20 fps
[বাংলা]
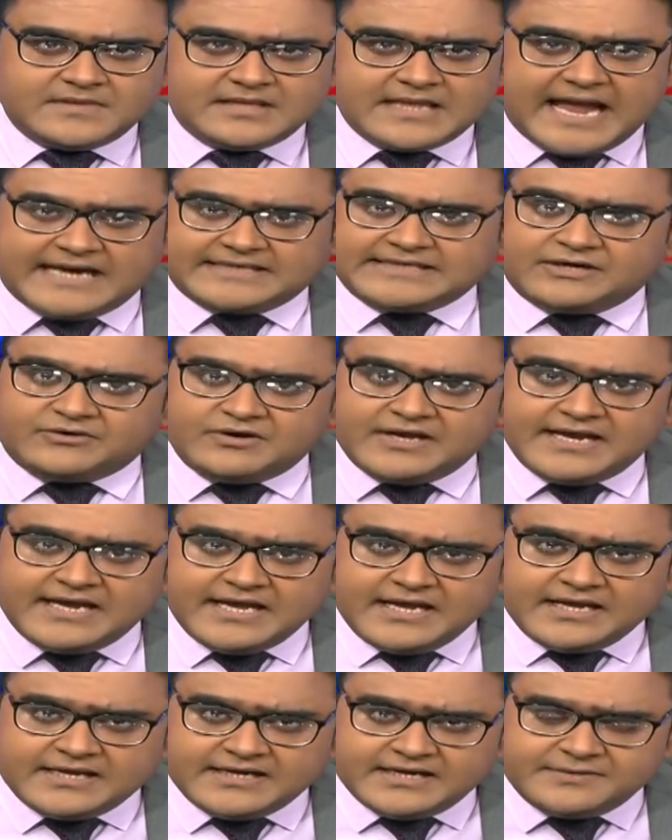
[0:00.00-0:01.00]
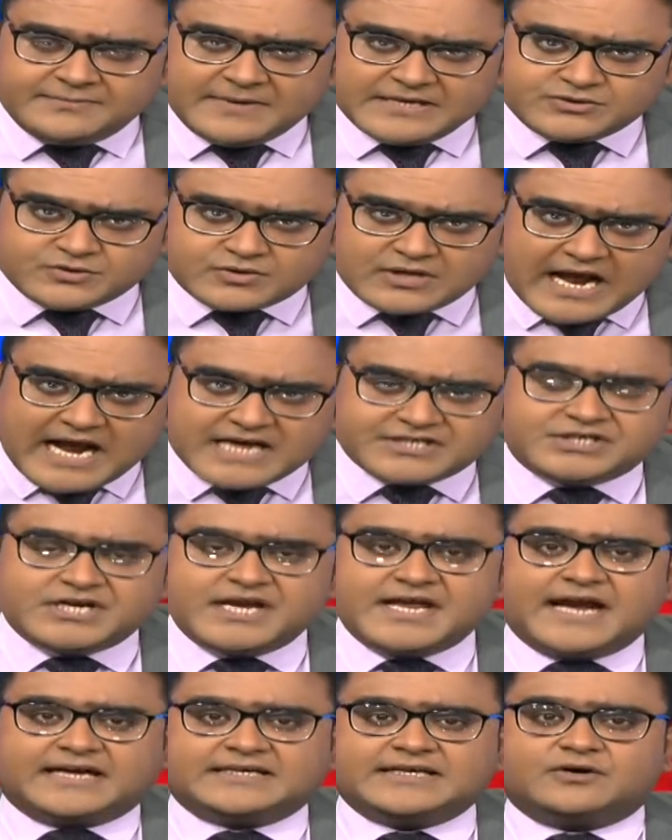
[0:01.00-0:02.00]
একটা করে নির্বাচন
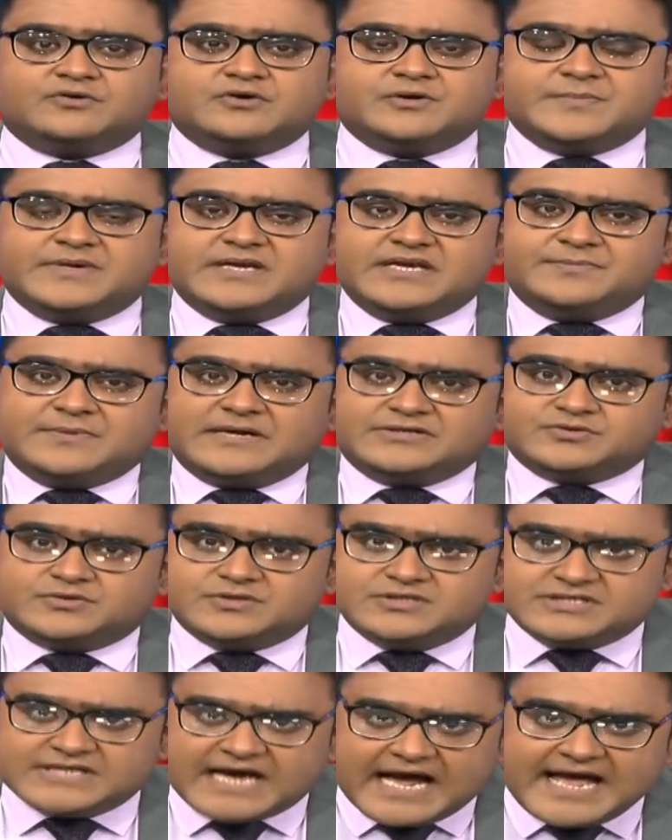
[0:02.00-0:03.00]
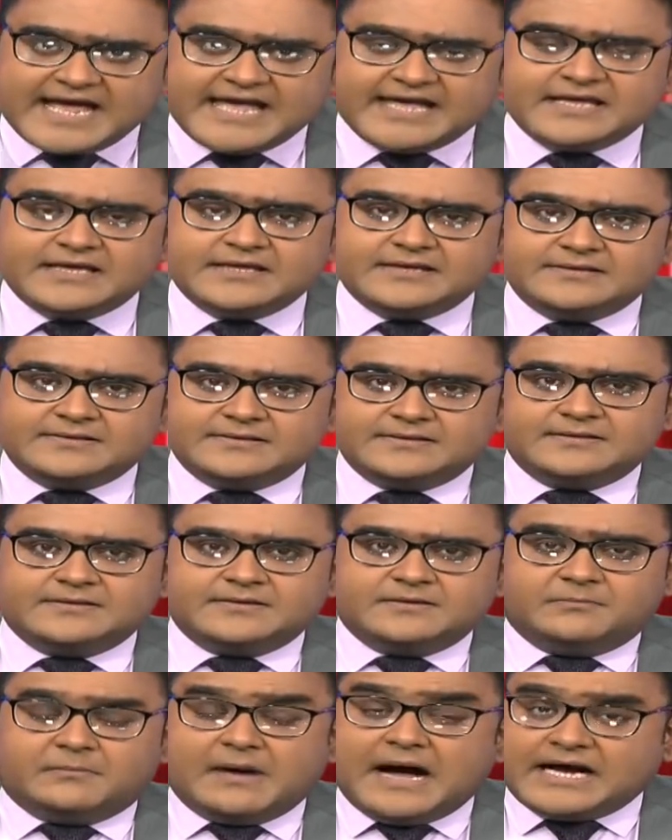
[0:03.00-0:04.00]
আসে একটা করে নির্বাচন যায়
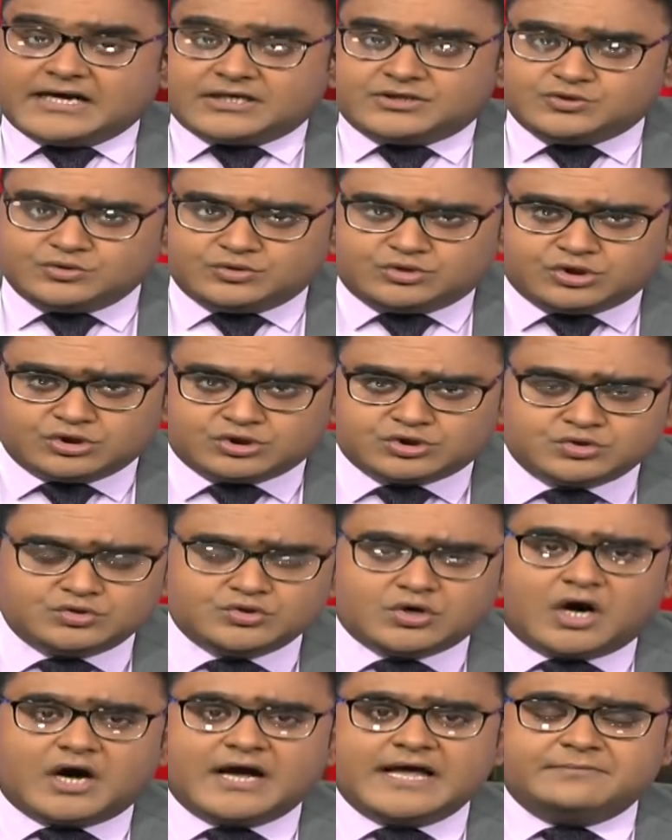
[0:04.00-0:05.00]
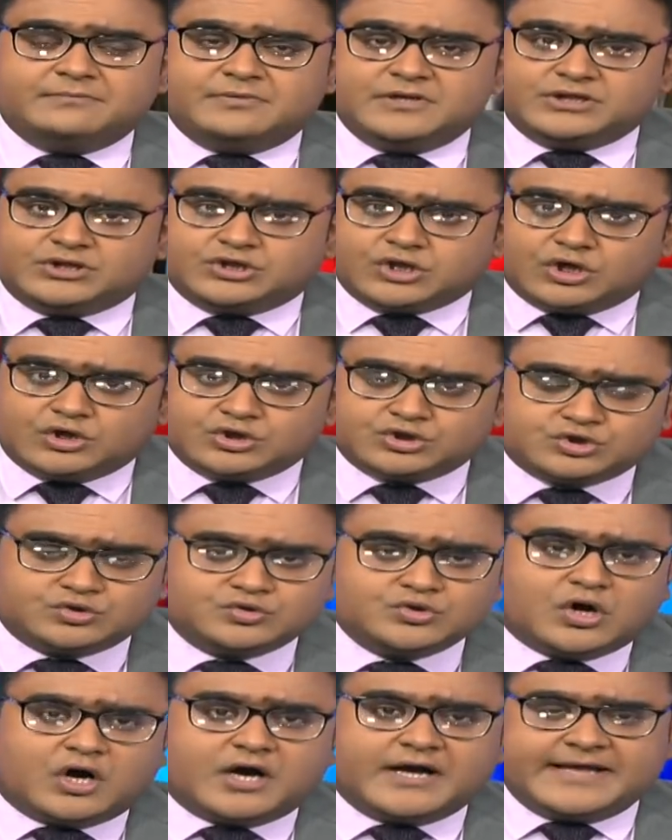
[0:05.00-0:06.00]
বাক যুদ্ধ শুরু হয় বিদ্রোহ
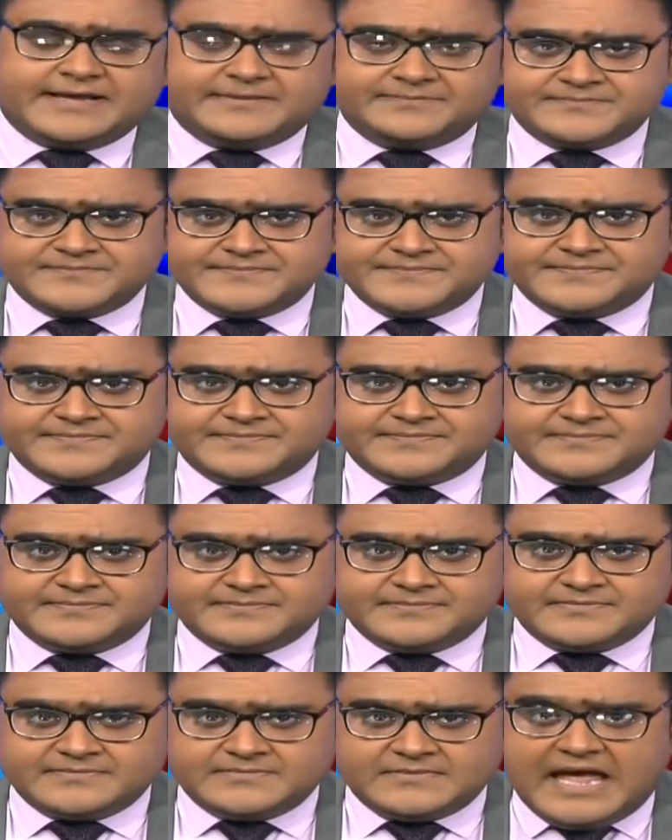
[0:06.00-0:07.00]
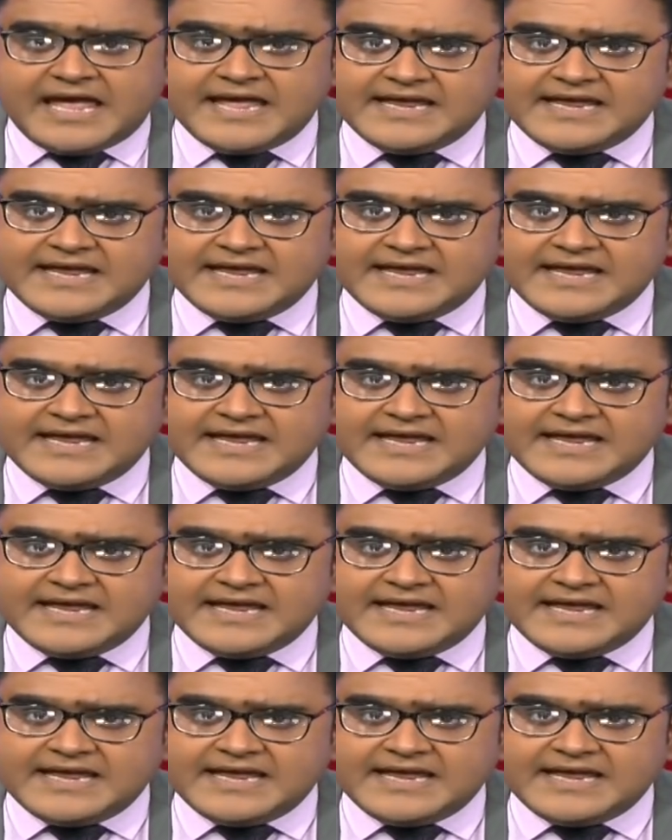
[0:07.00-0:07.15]
শুরু হয় এই